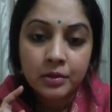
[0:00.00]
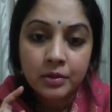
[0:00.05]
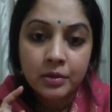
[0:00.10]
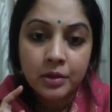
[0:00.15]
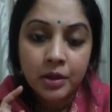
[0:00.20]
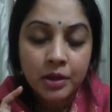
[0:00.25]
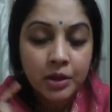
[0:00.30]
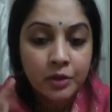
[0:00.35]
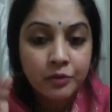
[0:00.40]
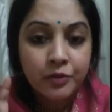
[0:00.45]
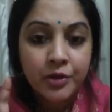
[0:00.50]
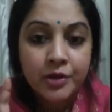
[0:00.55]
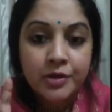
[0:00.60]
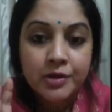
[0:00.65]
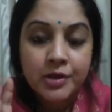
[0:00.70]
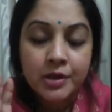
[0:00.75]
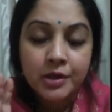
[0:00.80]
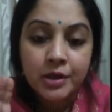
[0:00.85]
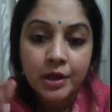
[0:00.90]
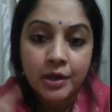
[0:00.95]
நிறைய ஃப்ரெண்ட்ஸ்
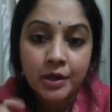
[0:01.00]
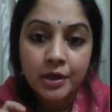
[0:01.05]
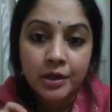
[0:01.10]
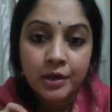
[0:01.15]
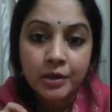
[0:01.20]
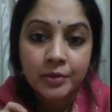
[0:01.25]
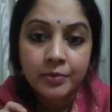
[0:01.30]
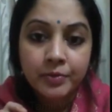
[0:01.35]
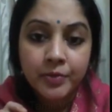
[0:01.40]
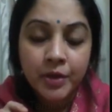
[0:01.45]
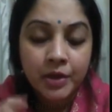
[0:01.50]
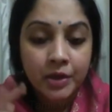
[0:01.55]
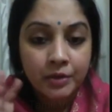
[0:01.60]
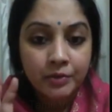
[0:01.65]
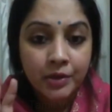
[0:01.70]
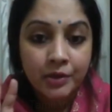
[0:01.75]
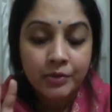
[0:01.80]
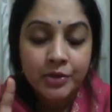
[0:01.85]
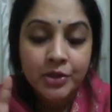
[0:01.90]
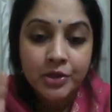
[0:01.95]
இருக்காங்க நிறைய
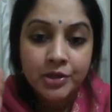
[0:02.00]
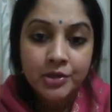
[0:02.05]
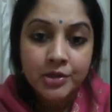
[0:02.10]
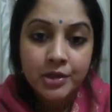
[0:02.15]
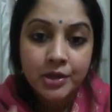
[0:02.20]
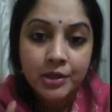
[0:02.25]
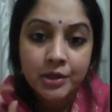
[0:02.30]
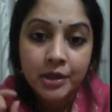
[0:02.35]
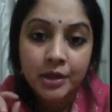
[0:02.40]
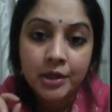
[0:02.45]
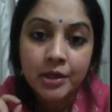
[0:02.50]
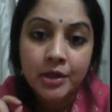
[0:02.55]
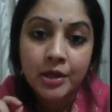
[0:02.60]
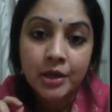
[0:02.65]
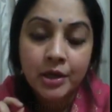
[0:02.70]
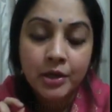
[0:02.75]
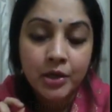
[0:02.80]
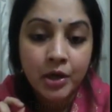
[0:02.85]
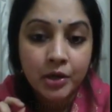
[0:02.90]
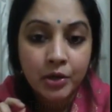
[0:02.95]
வெல்விஷர்ஸ் எனக்கு நிறைய
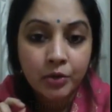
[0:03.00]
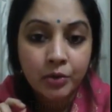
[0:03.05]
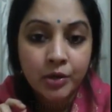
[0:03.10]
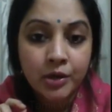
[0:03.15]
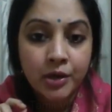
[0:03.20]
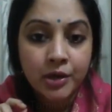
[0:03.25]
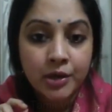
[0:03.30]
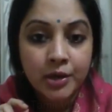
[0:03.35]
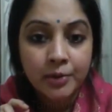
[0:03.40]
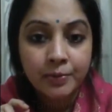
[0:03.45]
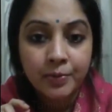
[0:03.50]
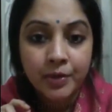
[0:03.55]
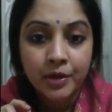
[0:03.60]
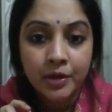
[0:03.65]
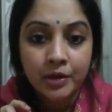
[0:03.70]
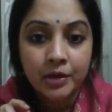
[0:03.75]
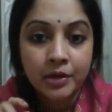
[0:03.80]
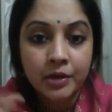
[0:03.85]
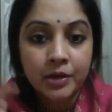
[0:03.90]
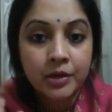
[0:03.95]
அங்கே அங்கே கூட நிறைய பேர்
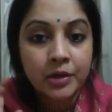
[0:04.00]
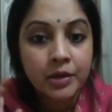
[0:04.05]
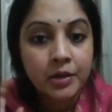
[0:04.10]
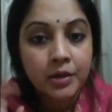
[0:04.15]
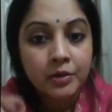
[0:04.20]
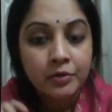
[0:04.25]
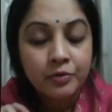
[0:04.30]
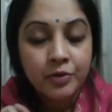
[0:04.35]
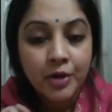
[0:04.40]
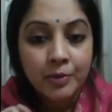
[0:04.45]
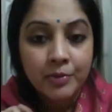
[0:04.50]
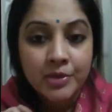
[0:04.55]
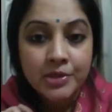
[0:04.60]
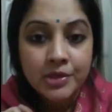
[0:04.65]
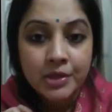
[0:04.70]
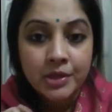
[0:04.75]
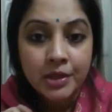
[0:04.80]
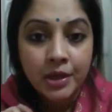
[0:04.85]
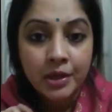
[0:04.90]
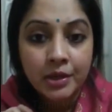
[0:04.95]
எனக்கு ஃபேமிலிஸ்
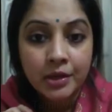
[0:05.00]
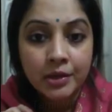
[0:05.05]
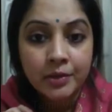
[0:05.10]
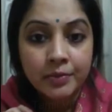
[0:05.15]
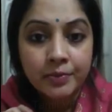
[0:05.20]
இருக்காங்க